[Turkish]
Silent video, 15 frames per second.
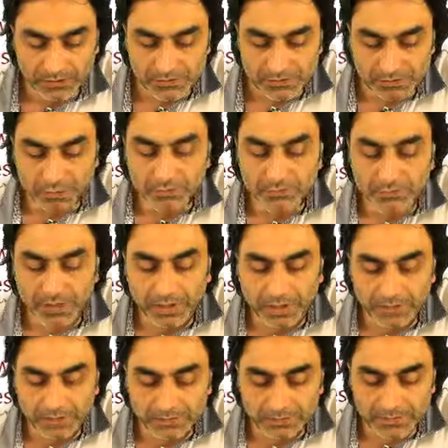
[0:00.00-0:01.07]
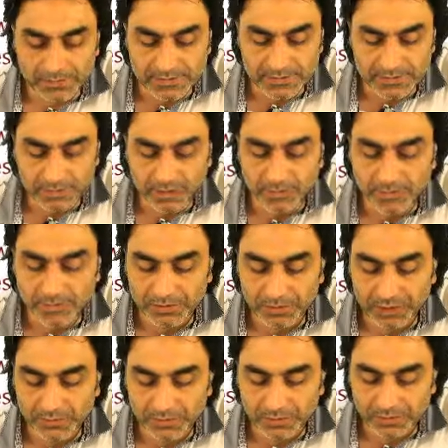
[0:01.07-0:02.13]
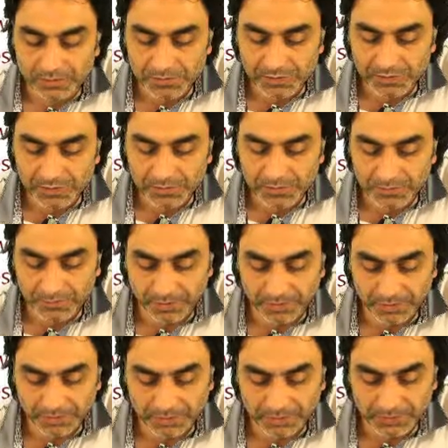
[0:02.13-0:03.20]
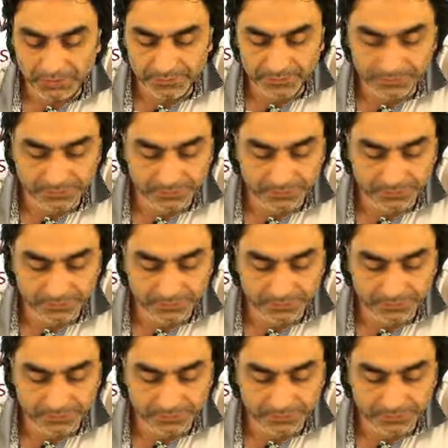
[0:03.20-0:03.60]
Son mealimiz Muhammed Habib Şakir meali.